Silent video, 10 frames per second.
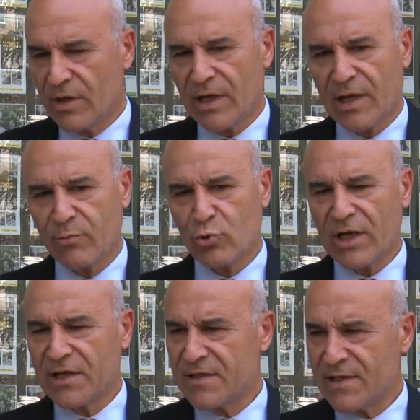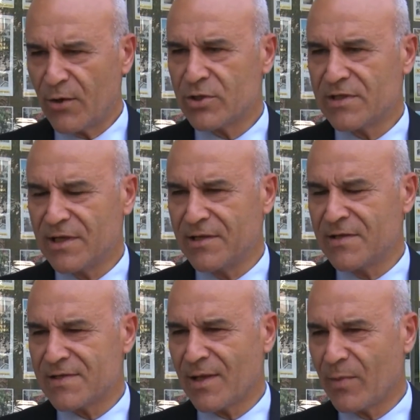E, bundan iki sene önce
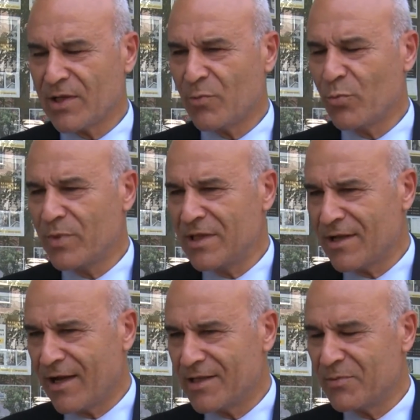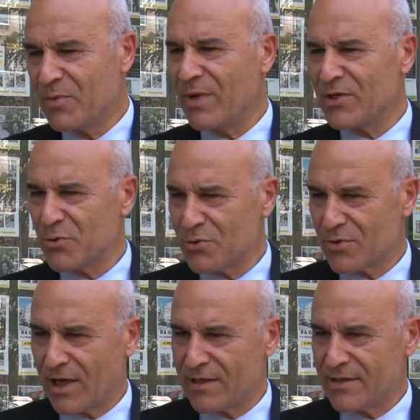dediğiniz zaman da bu 1000 liraydı, 1500
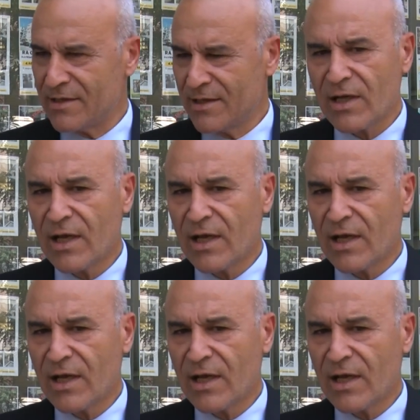liraydı.